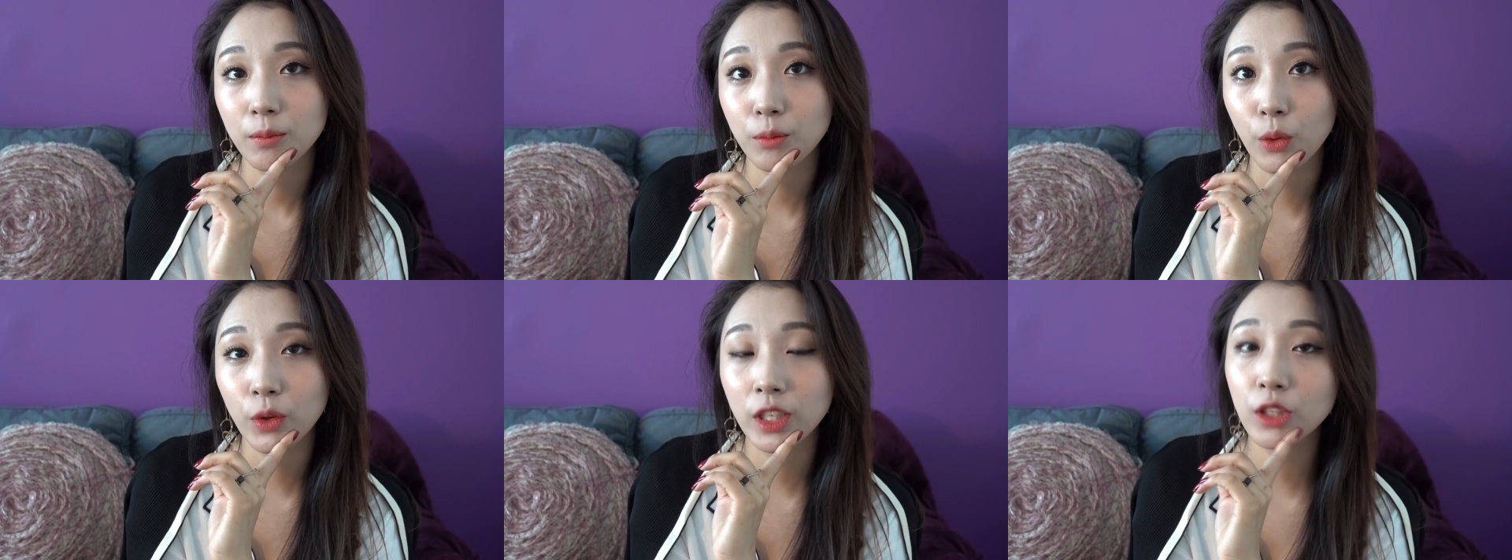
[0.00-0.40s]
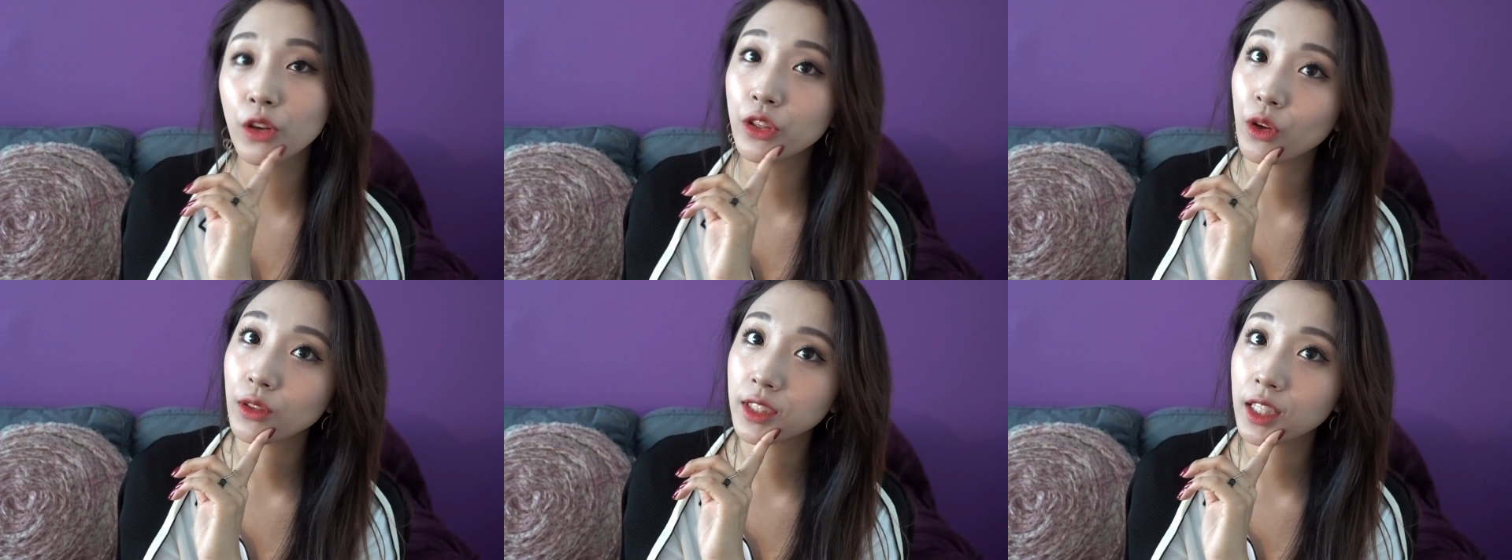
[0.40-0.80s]
뭐
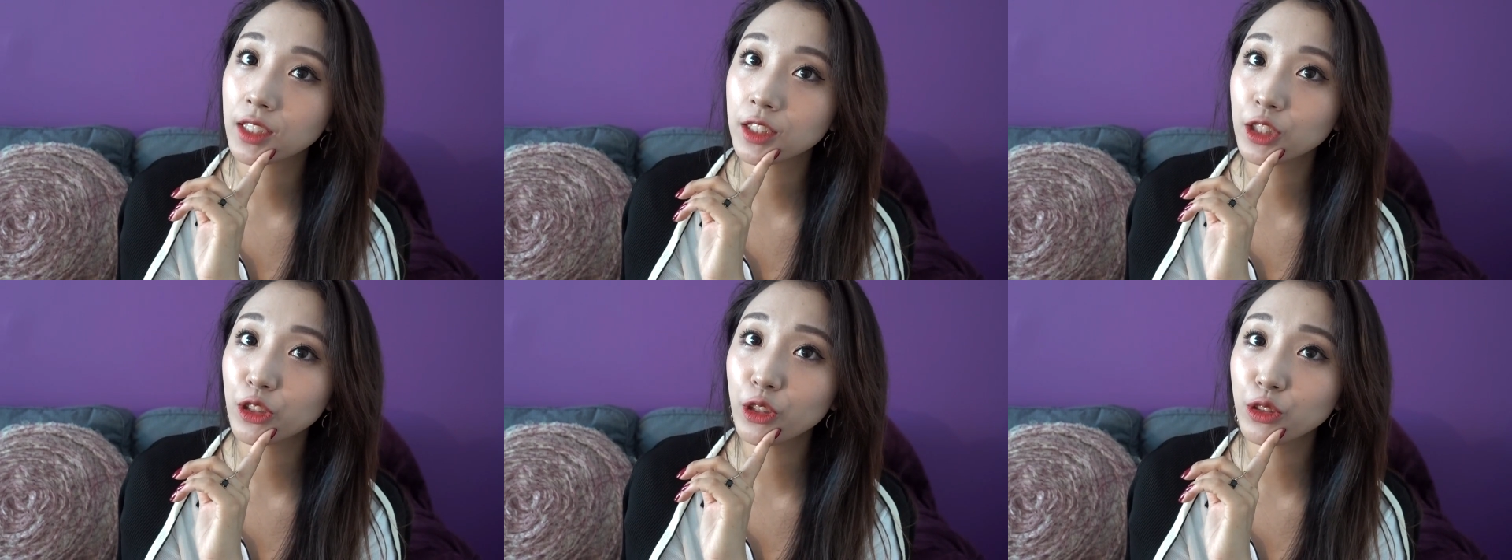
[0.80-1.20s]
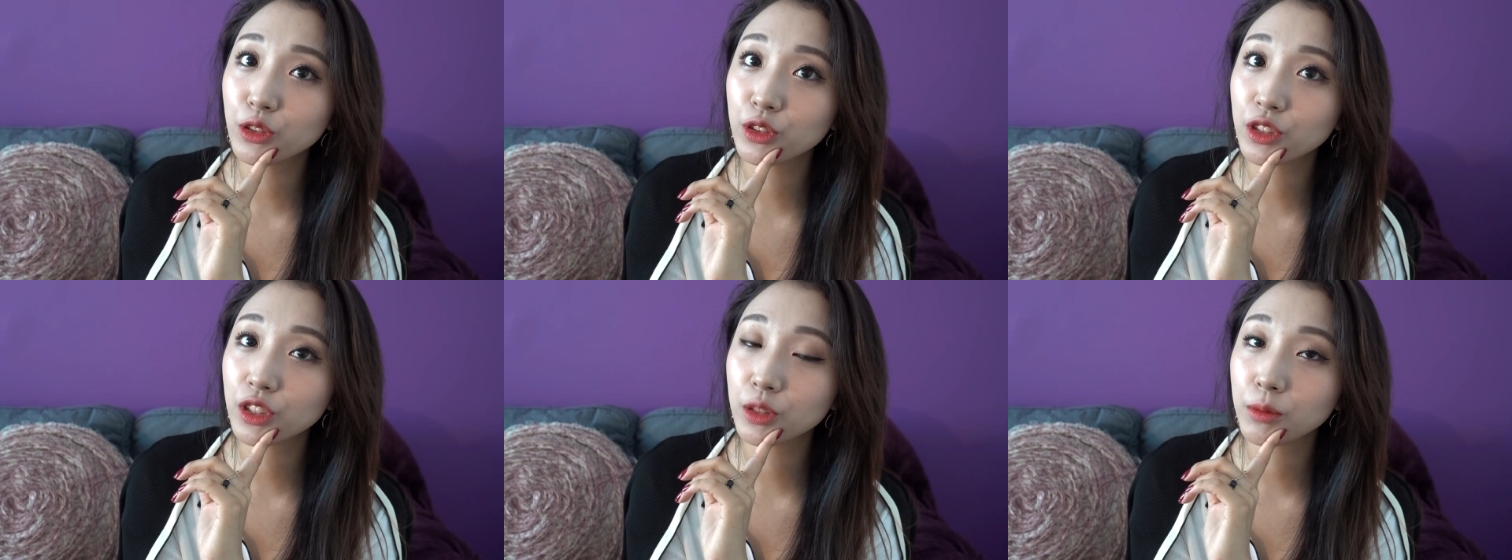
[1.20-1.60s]
이런 영상을
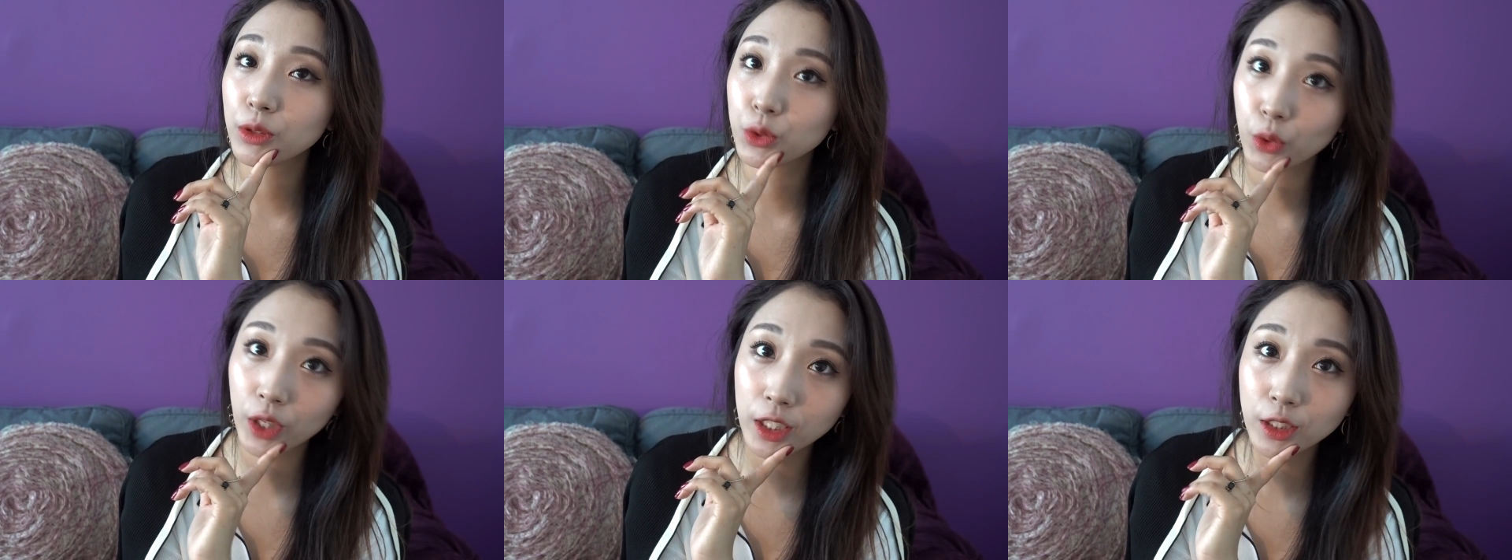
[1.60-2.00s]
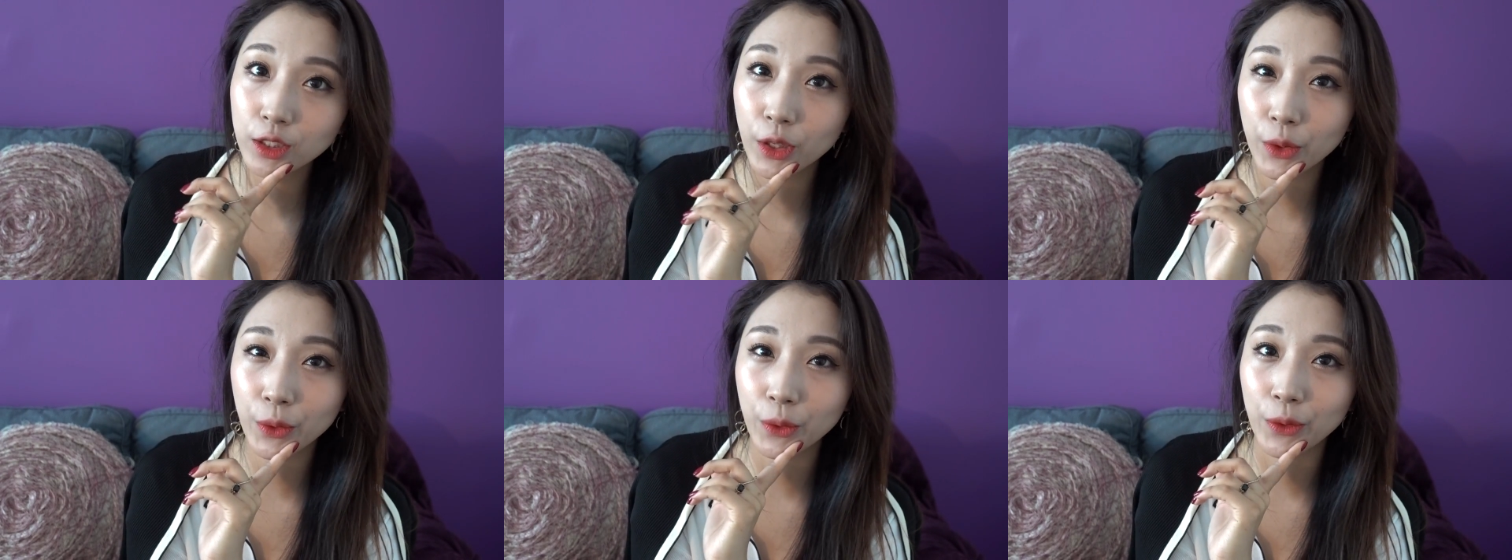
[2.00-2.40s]
찍어주셨으면
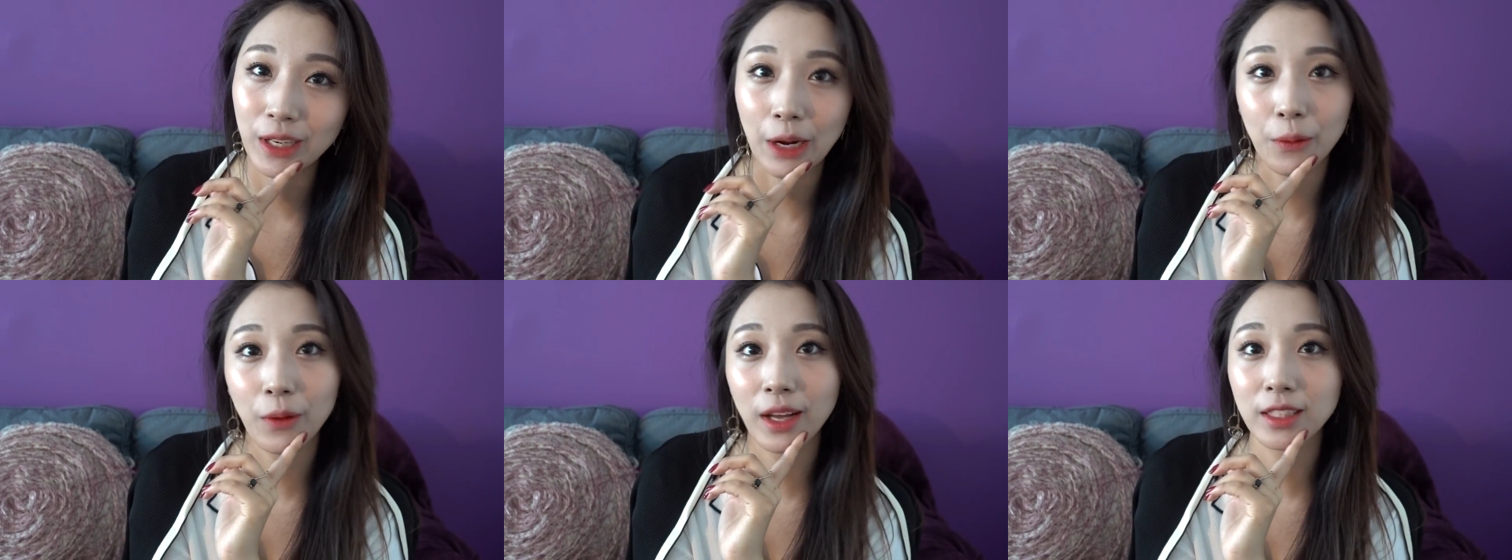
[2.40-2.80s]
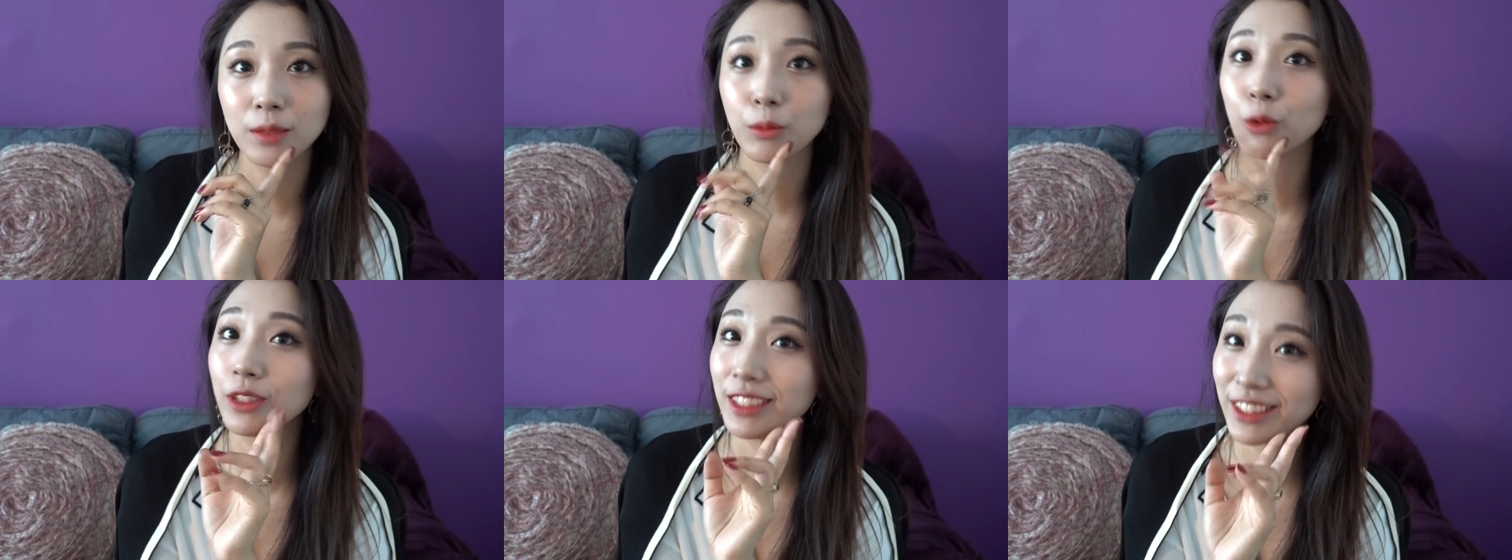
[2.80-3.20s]
좋겠어요 라고 하는
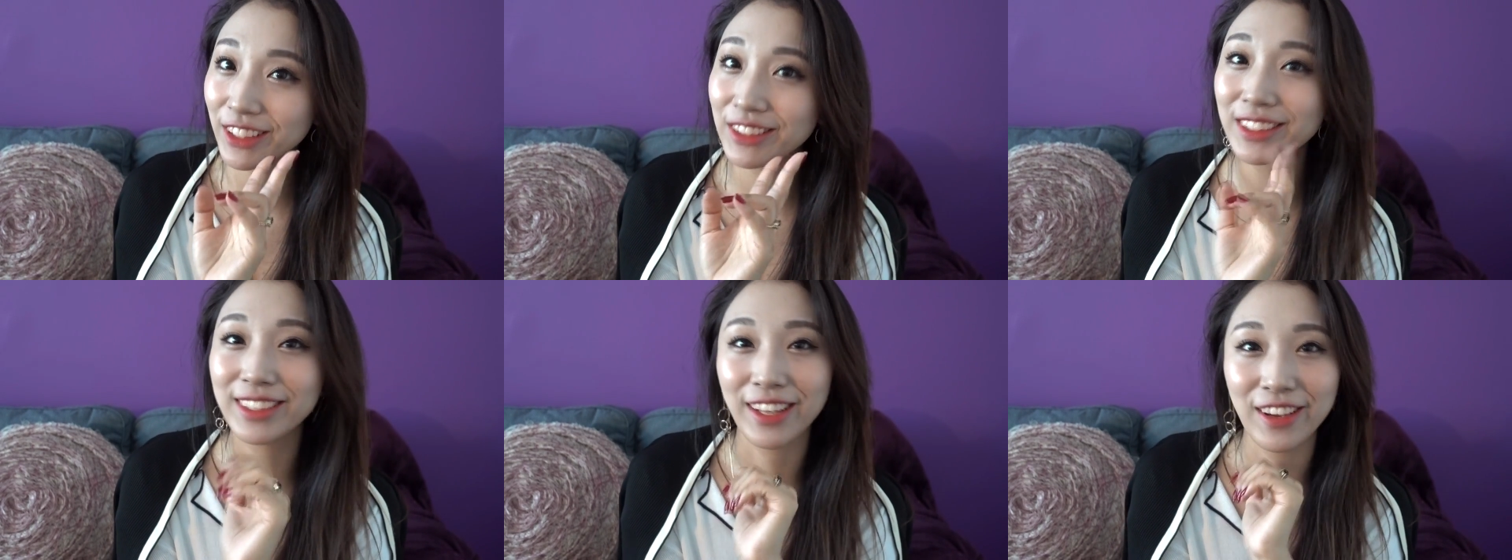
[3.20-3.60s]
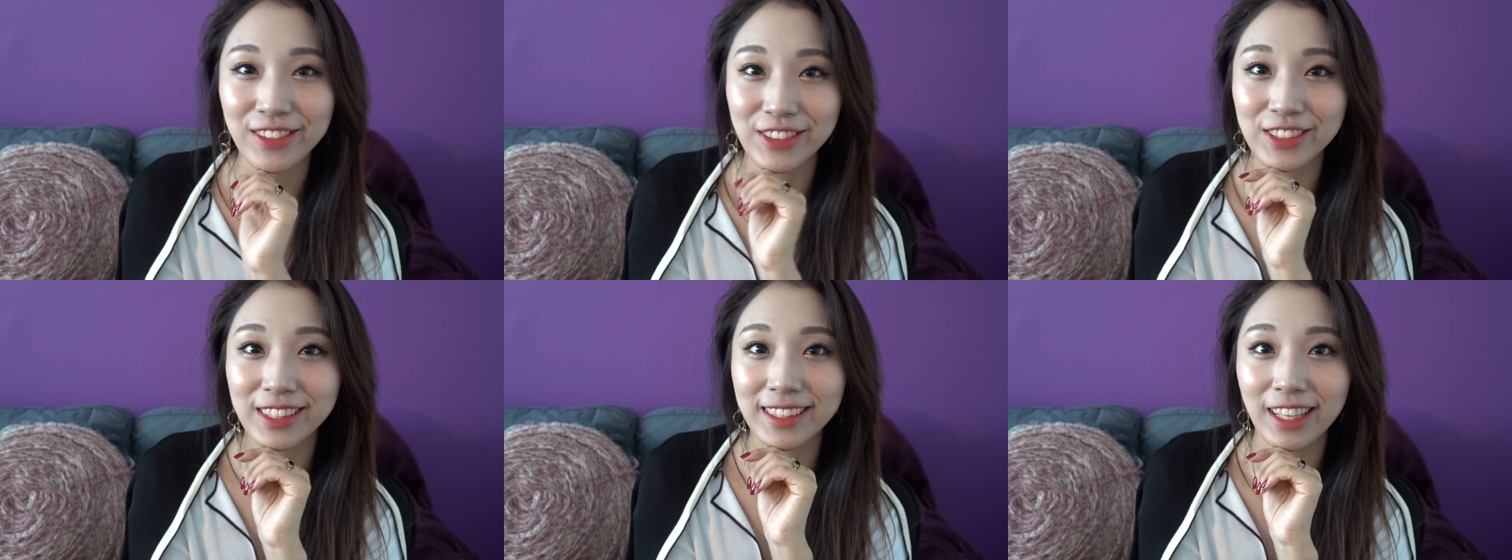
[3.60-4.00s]
뭐 의견을
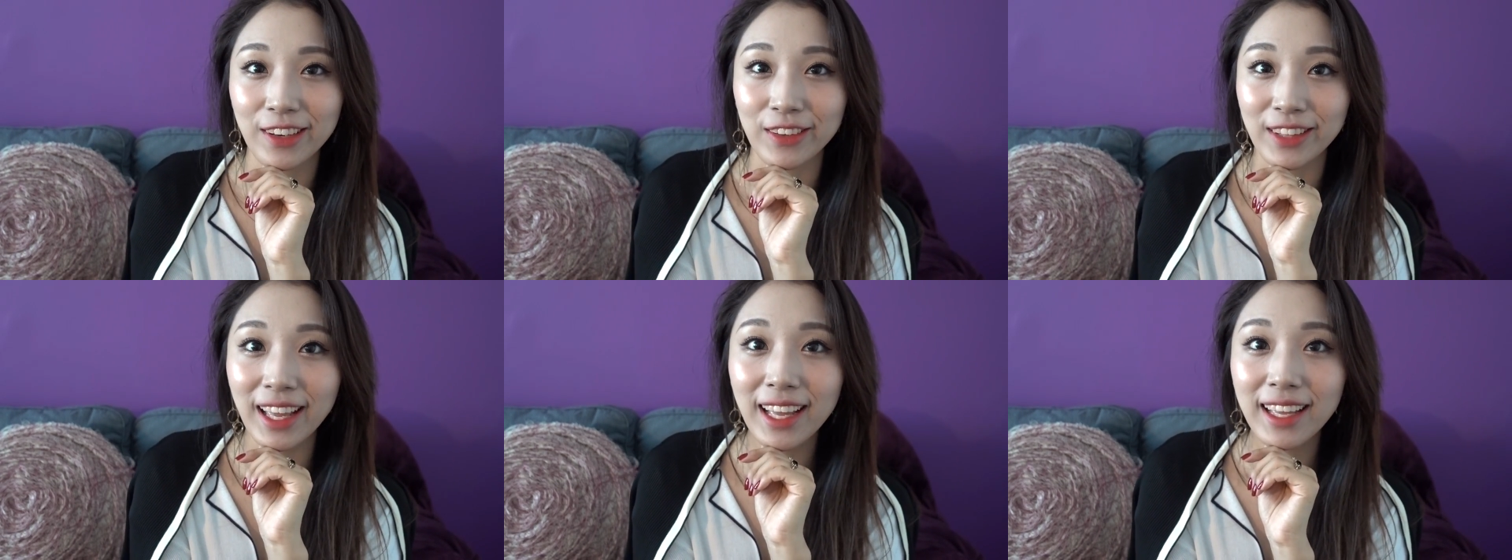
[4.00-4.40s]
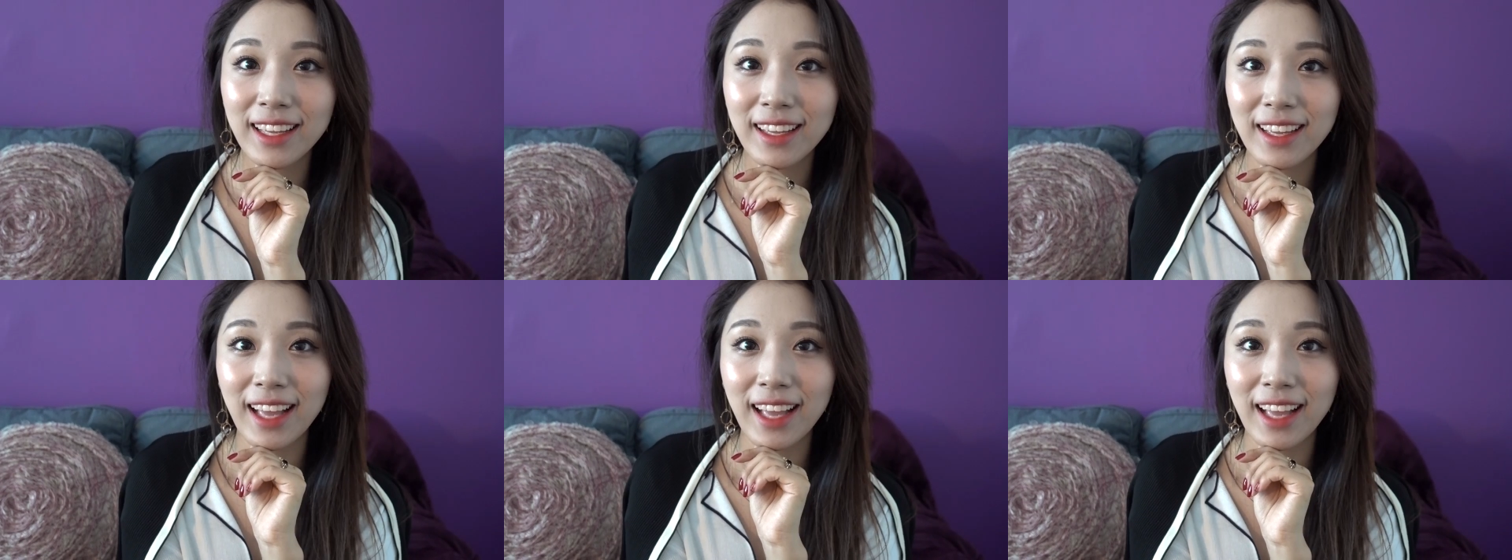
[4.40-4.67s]
내어주신다거나